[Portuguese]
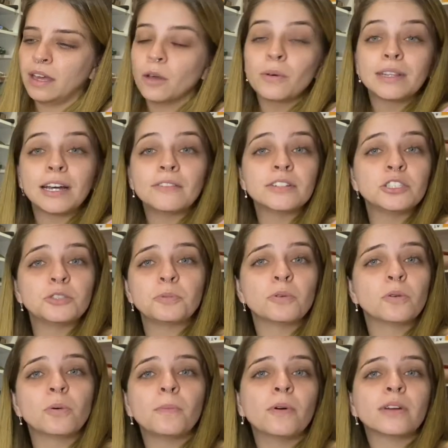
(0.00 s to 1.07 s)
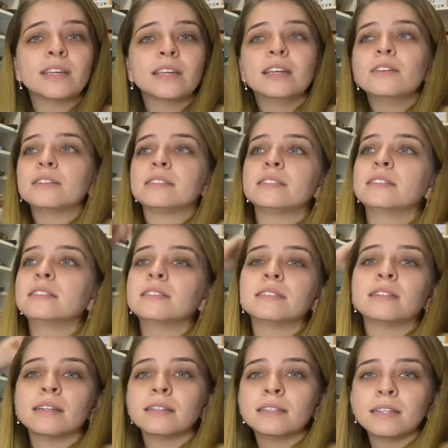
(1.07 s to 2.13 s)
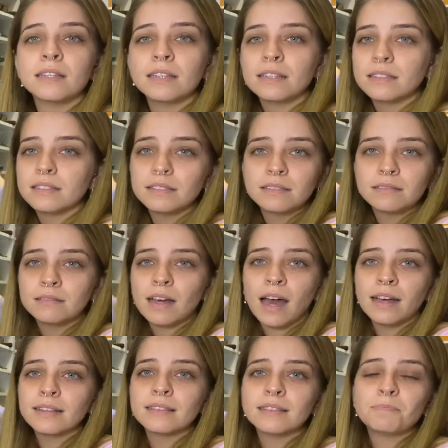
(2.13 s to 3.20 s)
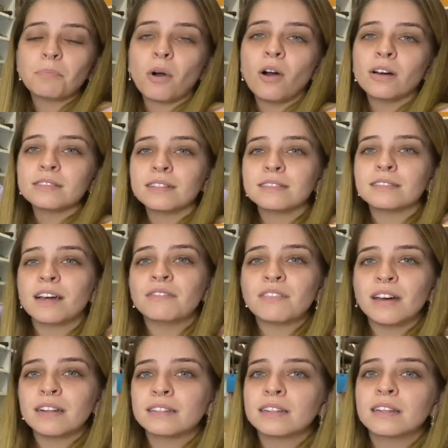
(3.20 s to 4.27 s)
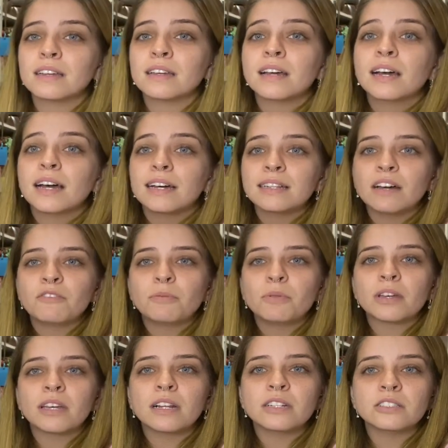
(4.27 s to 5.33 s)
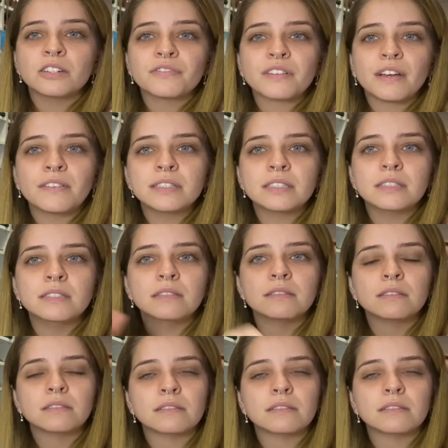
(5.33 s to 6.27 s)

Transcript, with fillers: Eu andava, tipo, um pouquinho, assim, da, da porta até a varanda ali. Andava um pouquinho, ela já ficava assim.